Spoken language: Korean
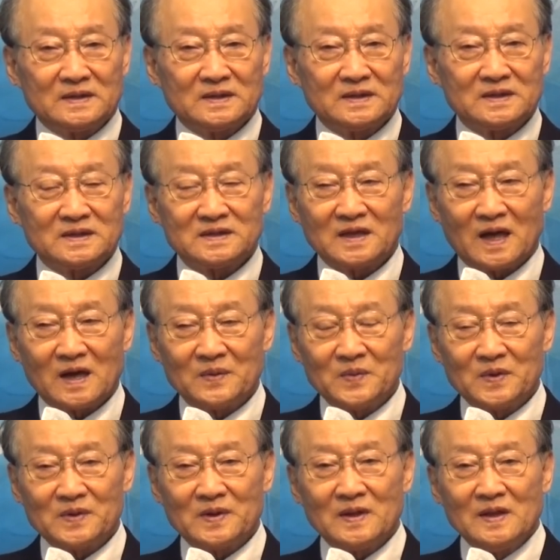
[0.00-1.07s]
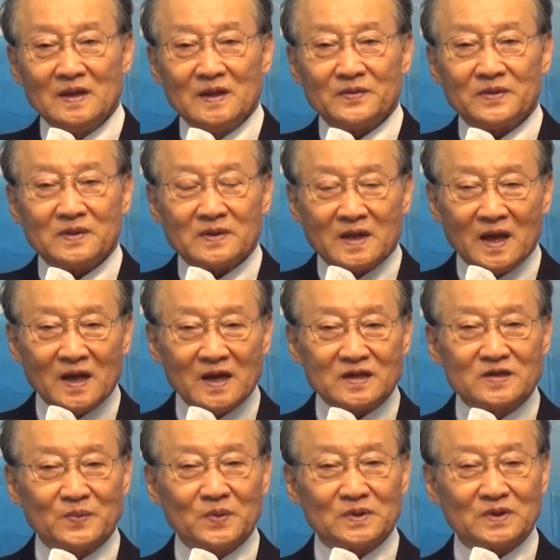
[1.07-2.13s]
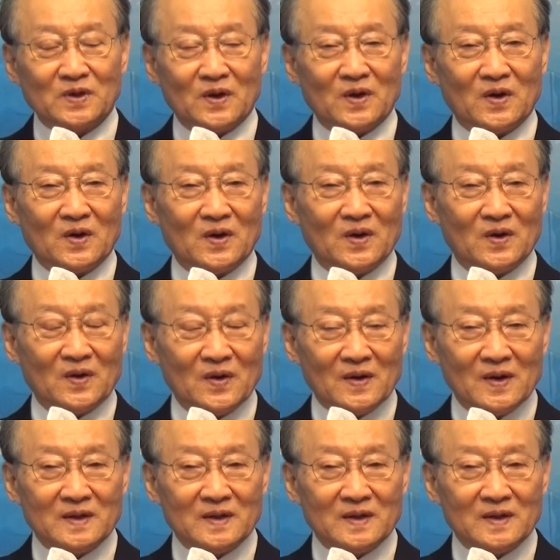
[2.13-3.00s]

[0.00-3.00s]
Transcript: 어떤 사람은 태에서부터